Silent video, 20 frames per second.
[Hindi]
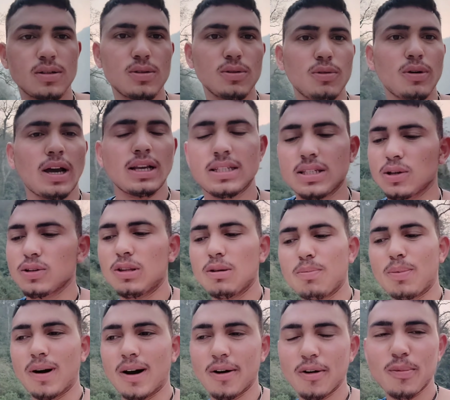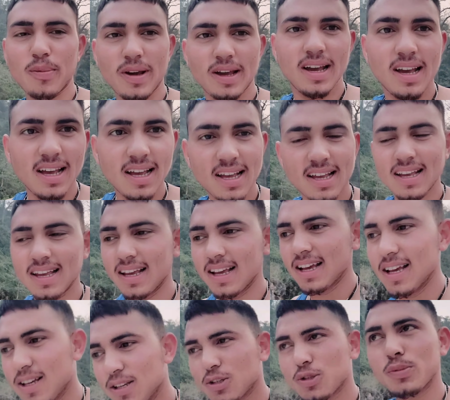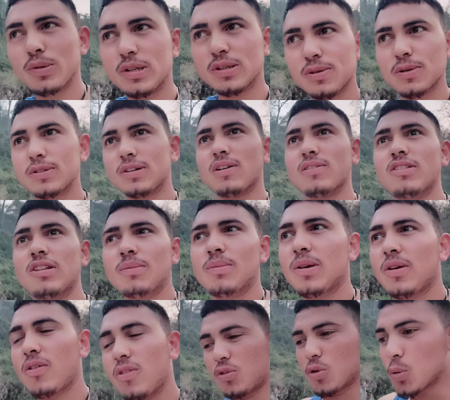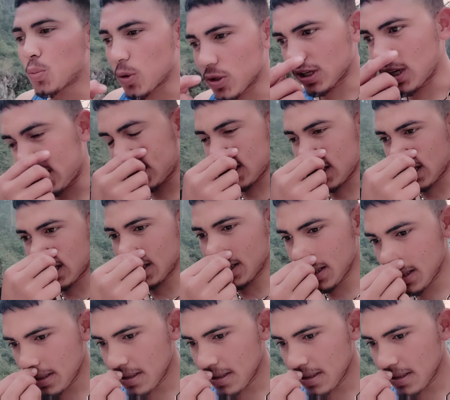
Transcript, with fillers: सो so, ऐसे होते पहाड़ों में सुबह सूर्य जाओ दिन में भी धूप हो जाती है